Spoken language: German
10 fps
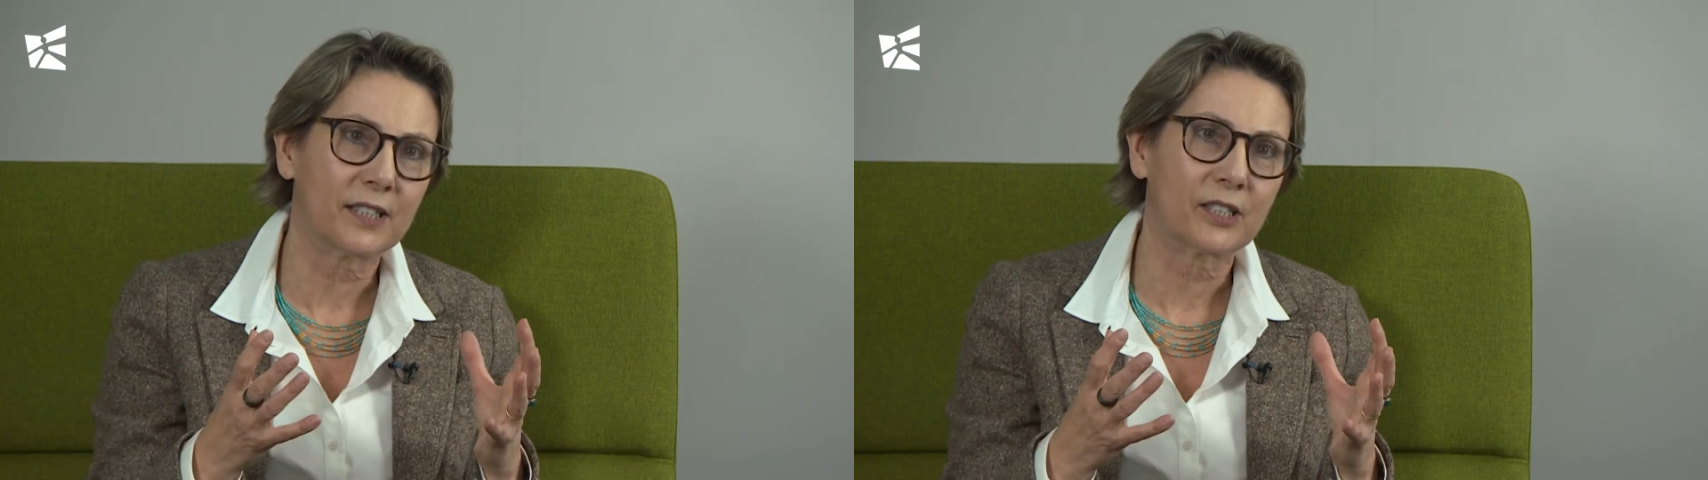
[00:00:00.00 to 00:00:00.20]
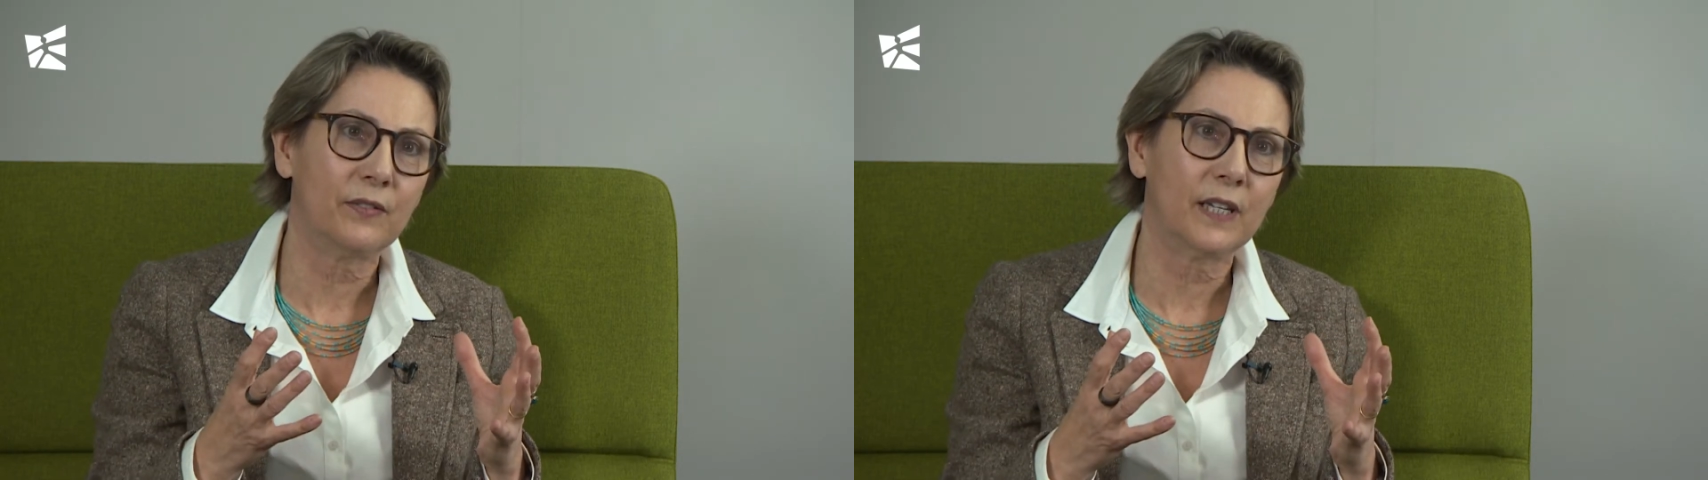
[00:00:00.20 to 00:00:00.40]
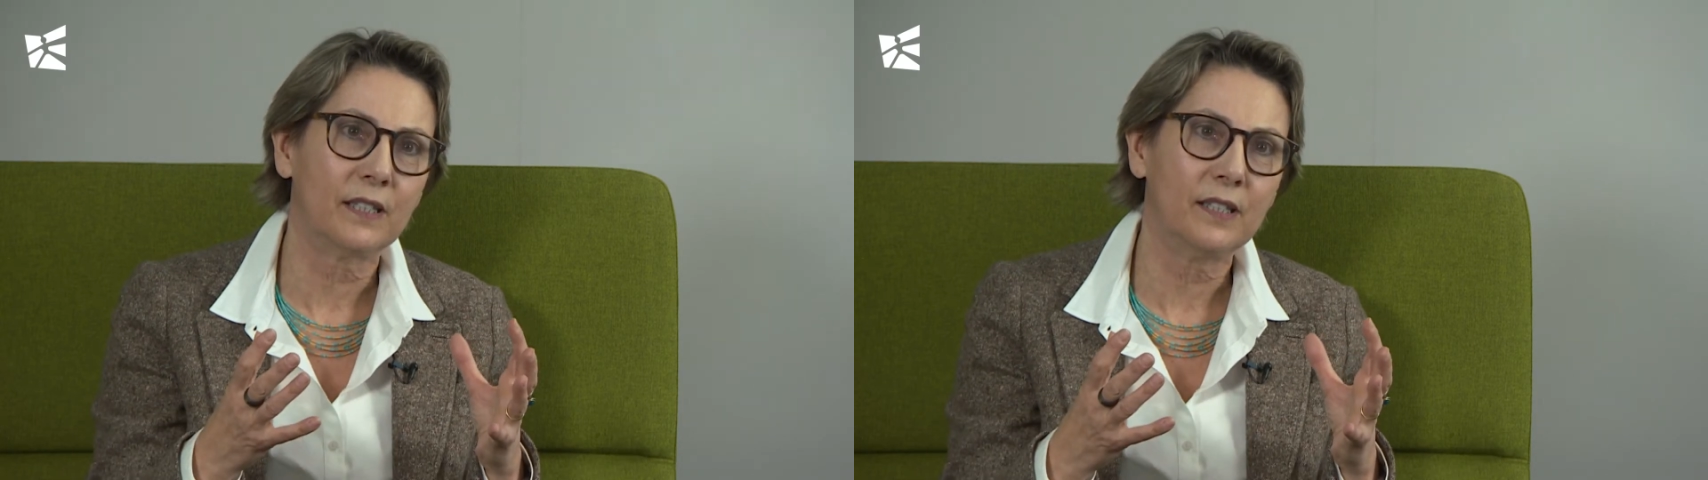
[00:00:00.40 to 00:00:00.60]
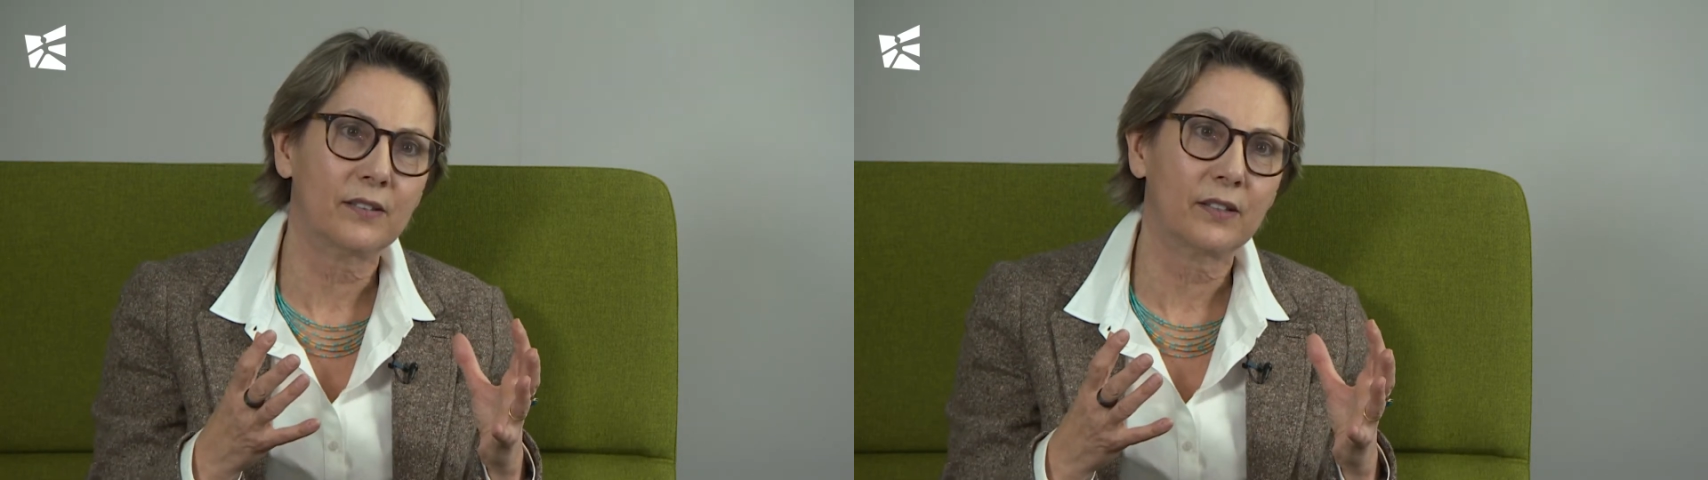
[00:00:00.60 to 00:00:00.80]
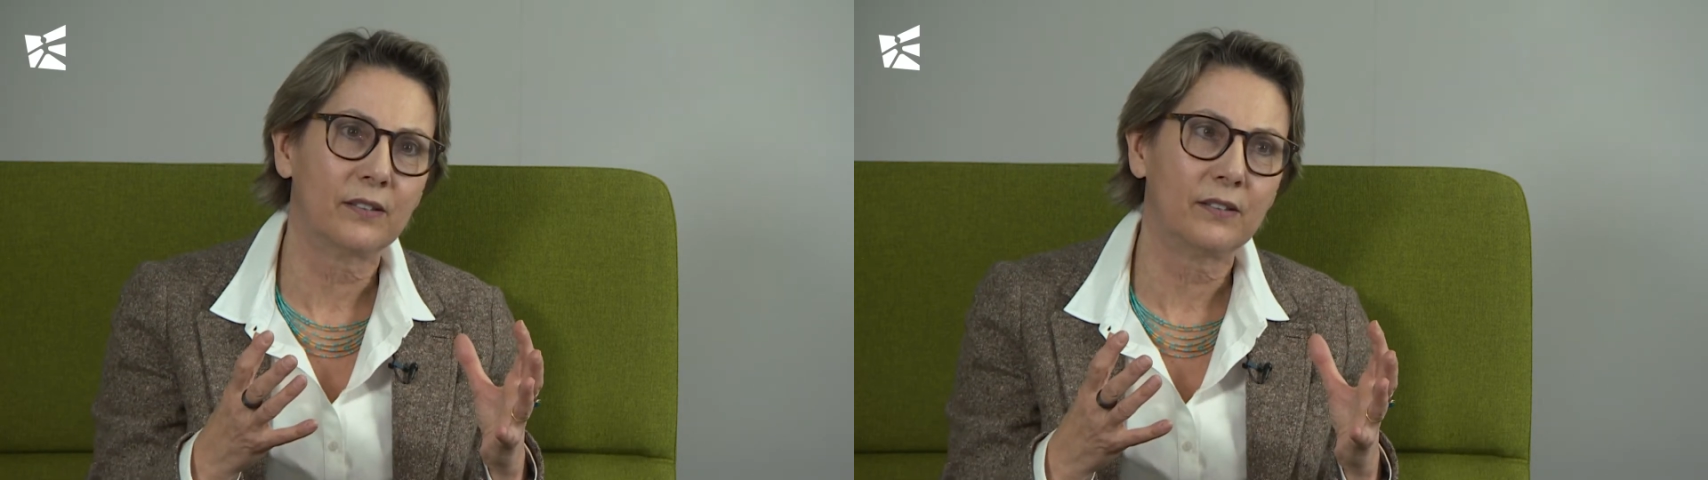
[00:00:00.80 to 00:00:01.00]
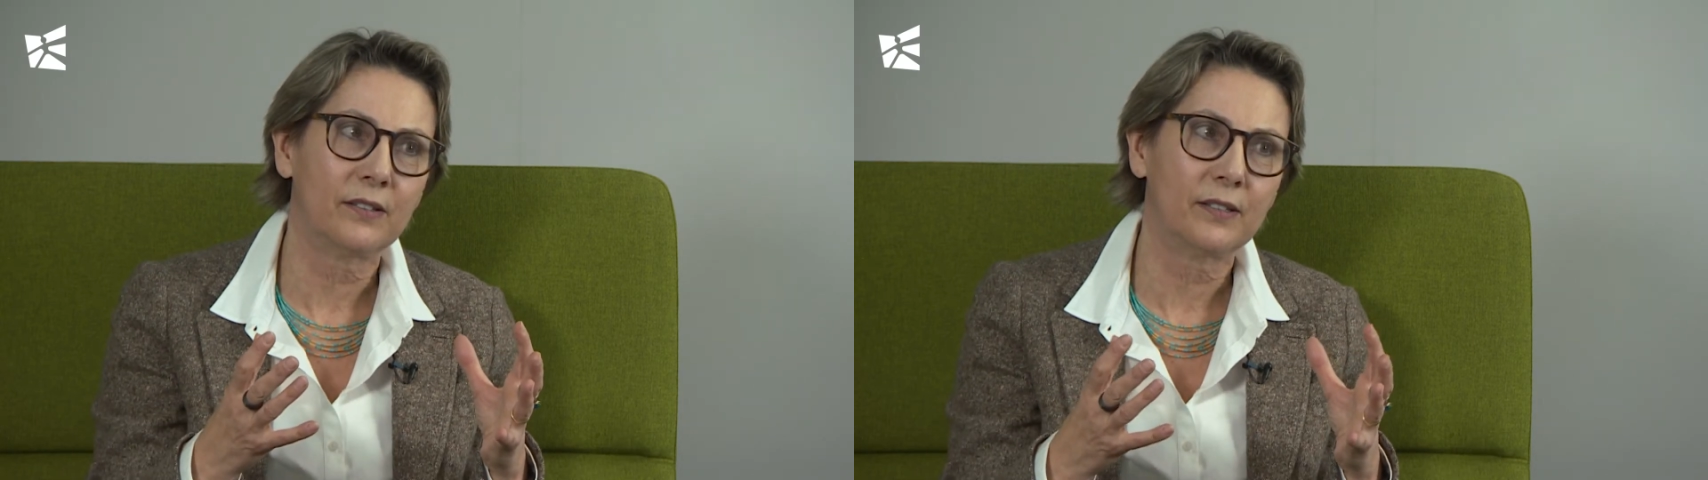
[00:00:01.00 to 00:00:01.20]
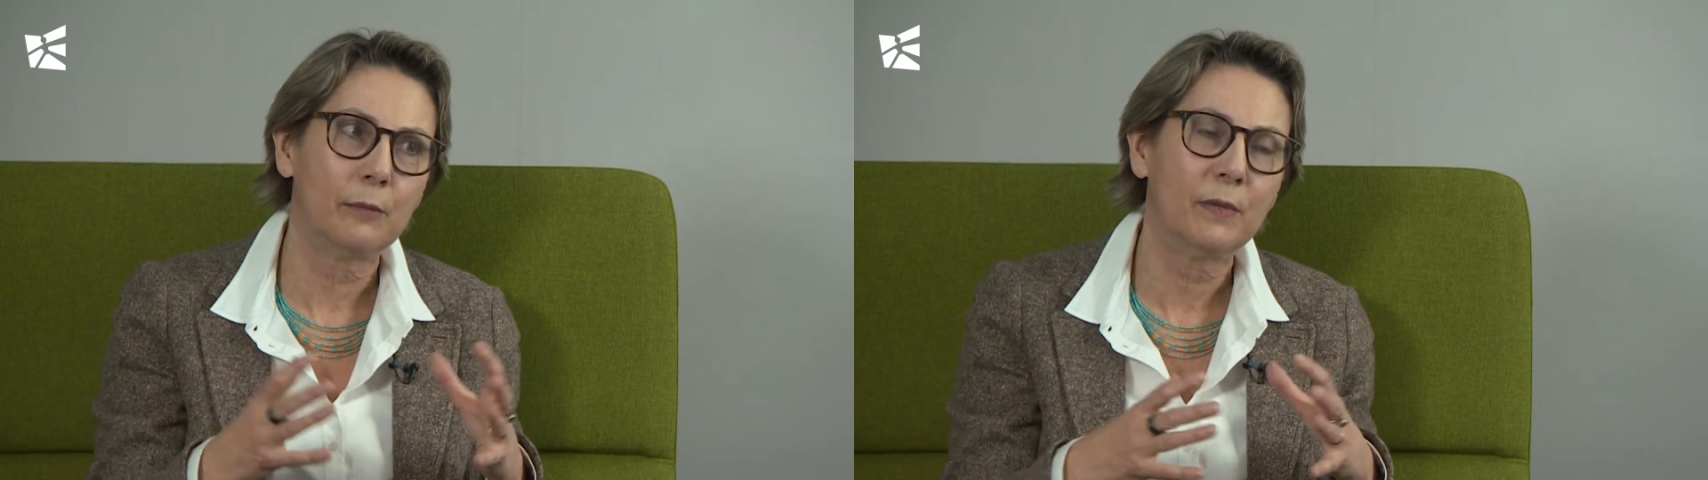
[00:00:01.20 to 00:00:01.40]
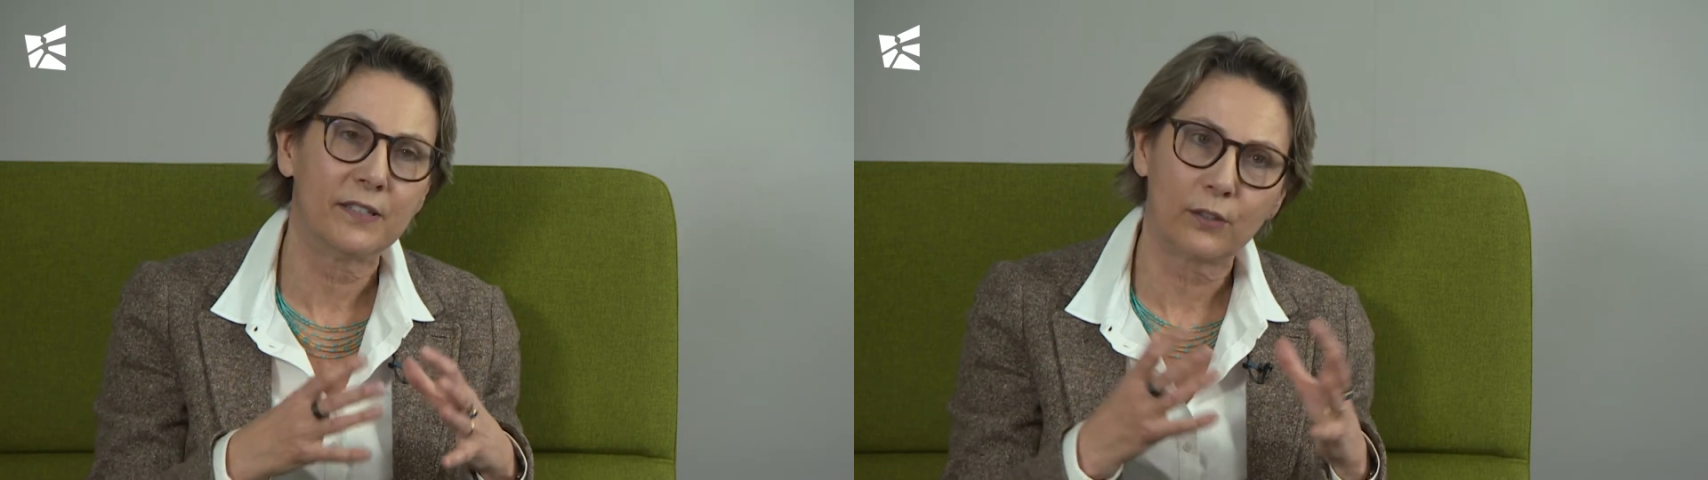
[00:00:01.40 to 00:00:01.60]
dass wir diese, diese
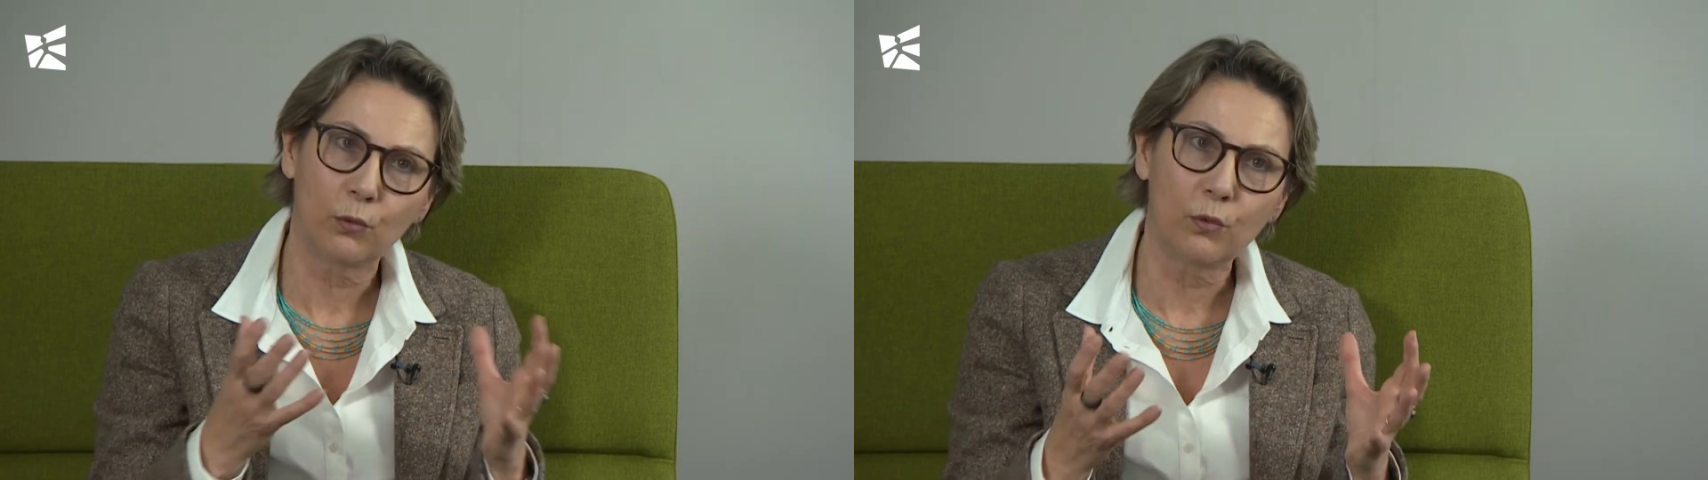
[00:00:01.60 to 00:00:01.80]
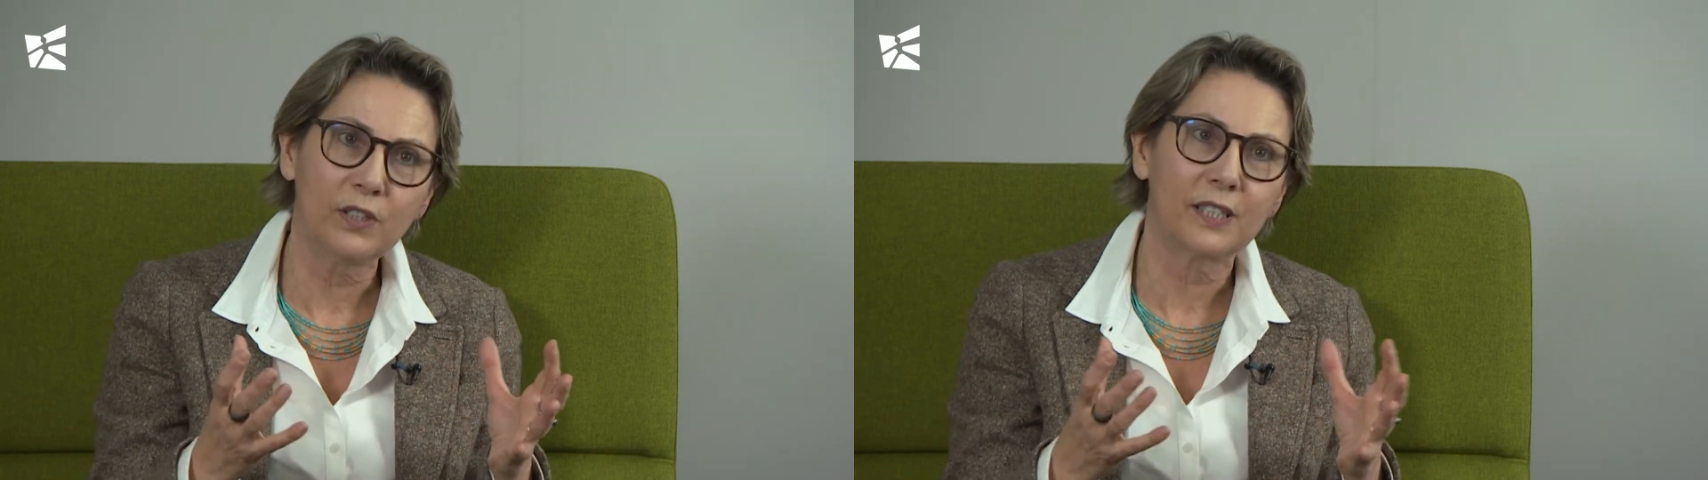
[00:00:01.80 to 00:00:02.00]
Dimension